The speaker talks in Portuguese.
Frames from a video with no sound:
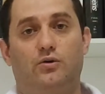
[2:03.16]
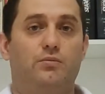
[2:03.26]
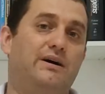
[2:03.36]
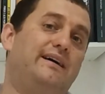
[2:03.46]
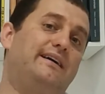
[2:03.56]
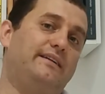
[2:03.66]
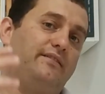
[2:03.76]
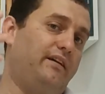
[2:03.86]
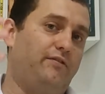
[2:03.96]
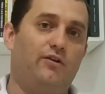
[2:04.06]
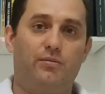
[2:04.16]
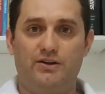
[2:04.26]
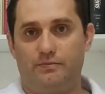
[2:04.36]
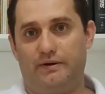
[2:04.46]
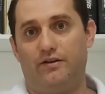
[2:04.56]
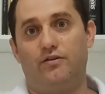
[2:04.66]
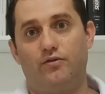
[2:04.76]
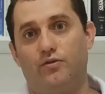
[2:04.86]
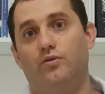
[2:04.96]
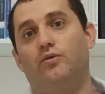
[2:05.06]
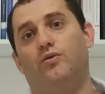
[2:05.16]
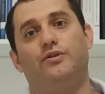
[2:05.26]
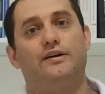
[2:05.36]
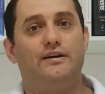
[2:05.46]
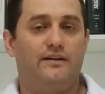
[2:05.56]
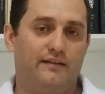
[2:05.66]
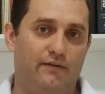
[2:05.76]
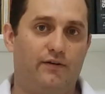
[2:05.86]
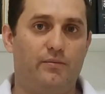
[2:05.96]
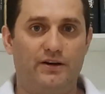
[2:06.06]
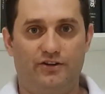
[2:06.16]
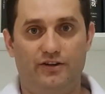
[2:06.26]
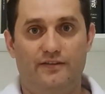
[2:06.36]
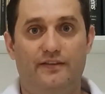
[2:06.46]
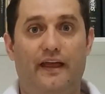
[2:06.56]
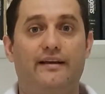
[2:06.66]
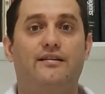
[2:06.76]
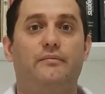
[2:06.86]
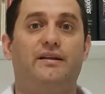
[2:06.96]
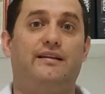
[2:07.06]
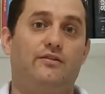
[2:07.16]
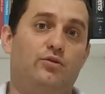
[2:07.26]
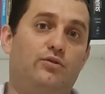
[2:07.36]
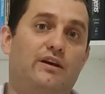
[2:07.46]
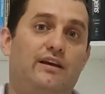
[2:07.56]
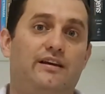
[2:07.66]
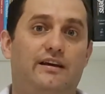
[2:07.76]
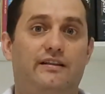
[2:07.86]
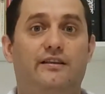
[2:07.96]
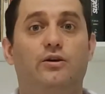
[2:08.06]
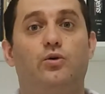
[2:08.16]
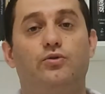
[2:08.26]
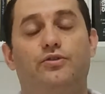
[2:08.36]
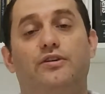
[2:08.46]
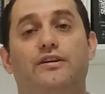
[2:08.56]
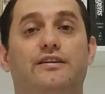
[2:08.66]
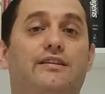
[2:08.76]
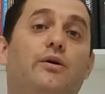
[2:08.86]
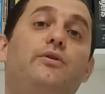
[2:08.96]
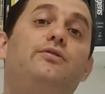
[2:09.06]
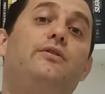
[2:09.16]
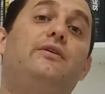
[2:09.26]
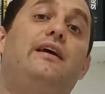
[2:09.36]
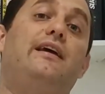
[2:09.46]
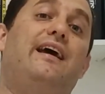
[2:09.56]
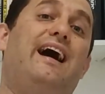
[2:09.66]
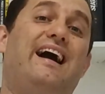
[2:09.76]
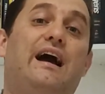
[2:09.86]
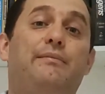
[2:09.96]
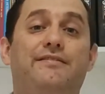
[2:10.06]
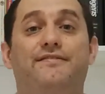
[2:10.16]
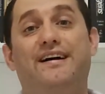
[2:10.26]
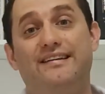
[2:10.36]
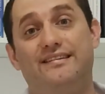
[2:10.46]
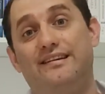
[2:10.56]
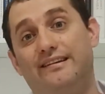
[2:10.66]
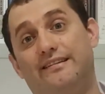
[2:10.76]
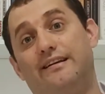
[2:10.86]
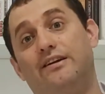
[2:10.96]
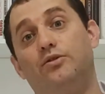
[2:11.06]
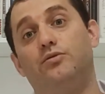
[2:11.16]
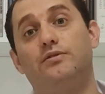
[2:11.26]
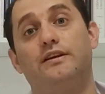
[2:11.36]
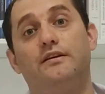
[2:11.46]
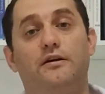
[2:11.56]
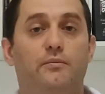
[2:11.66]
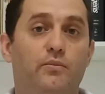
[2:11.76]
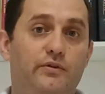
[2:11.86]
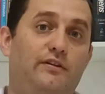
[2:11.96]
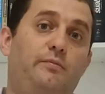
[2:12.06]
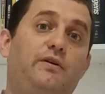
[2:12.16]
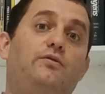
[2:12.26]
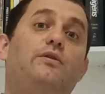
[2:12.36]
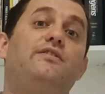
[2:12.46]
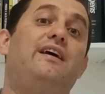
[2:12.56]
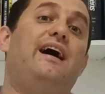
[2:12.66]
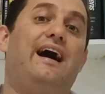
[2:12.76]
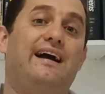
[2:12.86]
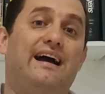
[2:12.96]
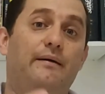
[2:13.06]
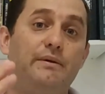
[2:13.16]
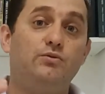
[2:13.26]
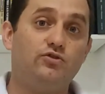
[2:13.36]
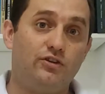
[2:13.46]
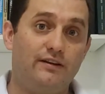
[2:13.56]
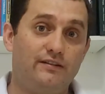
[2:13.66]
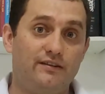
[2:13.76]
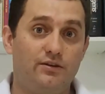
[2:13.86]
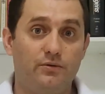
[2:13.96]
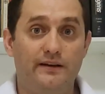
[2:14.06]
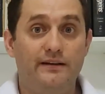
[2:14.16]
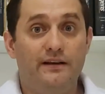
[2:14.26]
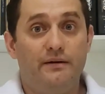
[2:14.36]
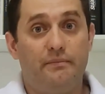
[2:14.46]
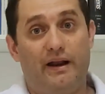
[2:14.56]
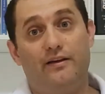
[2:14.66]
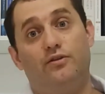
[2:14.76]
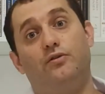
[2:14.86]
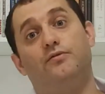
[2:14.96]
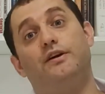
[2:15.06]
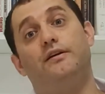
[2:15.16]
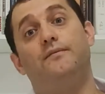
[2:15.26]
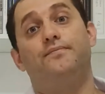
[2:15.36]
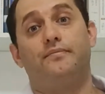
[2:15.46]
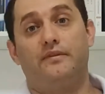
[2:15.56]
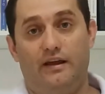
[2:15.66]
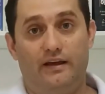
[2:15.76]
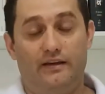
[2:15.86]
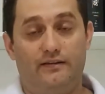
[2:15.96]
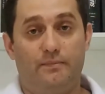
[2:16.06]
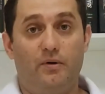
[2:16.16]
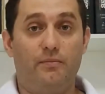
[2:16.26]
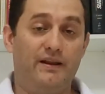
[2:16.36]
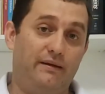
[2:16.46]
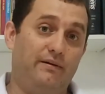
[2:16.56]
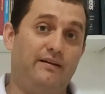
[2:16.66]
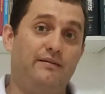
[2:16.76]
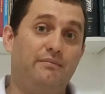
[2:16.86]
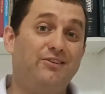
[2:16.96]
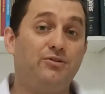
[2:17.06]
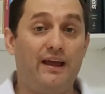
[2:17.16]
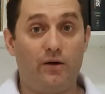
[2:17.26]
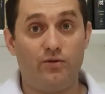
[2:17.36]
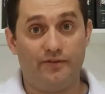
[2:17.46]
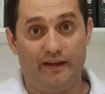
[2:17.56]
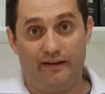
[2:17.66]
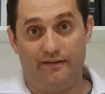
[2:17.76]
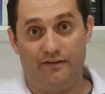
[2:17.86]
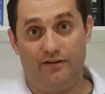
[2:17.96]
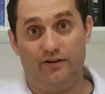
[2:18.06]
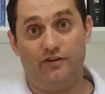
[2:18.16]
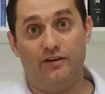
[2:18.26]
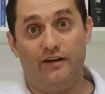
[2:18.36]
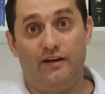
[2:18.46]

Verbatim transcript: humanas, na fórmula de prednisona, na fórmula de dexametasona, entre outros. Então isso é o que acaba facilitando com que muitas pessoas acabem utilizando ele para resolver é, esse problema. Mas o que acontece, gente?